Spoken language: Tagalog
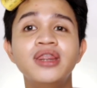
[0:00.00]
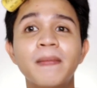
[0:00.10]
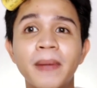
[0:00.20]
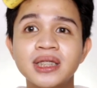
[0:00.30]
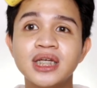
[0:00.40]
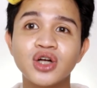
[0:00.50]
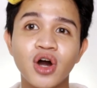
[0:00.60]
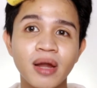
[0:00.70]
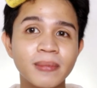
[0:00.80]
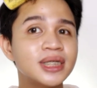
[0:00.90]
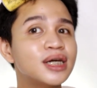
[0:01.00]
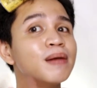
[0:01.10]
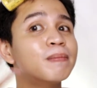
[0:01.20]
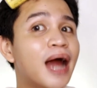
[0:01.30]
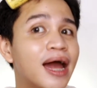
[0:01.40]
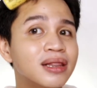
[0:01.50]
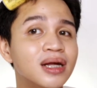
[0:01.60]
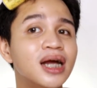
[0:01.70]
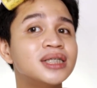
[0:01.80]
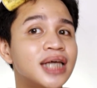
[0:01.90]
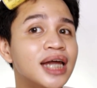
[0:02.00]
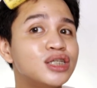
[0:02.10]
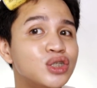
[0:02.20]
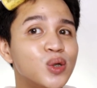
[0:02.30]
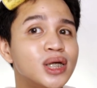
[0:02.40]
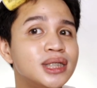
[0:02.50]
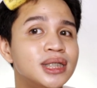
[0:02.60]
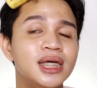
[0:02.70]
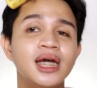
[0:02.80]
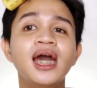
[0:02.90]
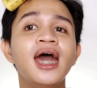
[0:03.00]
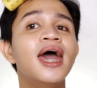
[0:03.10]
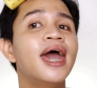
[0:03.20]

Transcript: And napansin ko naman, saging brighter, as yan as you can see.